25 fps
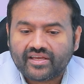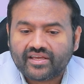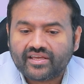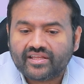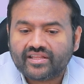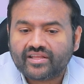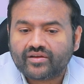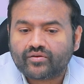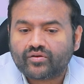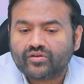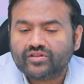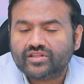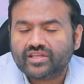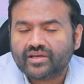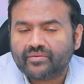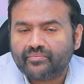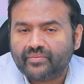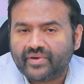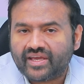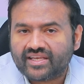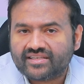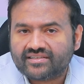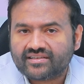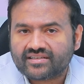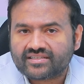ఇది కొద్దిగా
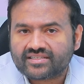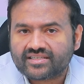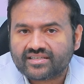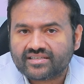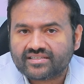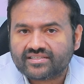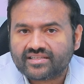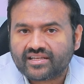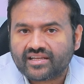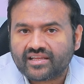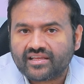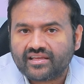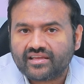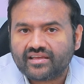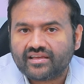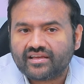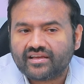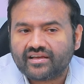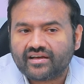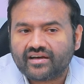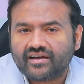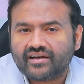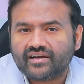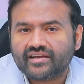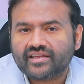మేజర్ సర్జరీ
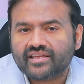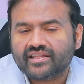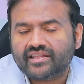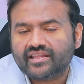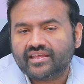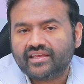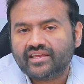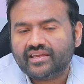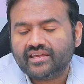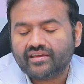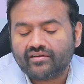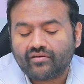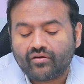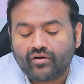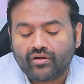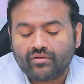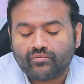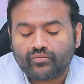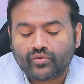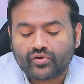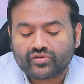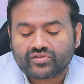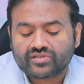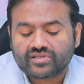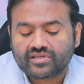ఇది
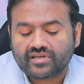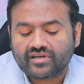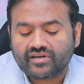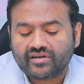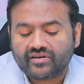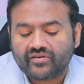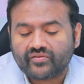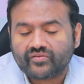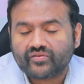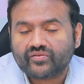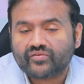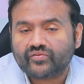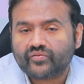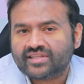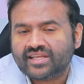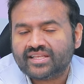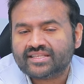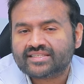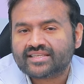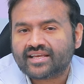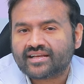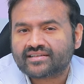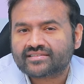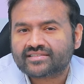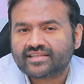ఆల్మోస్ట్ uh,
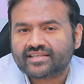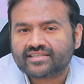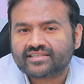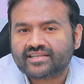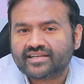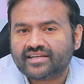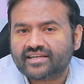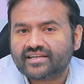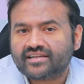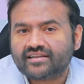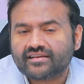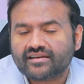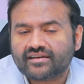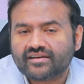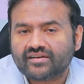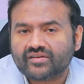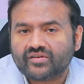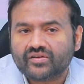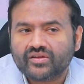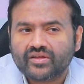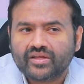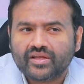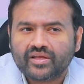దీని సక్సెస్ రేట్ uh,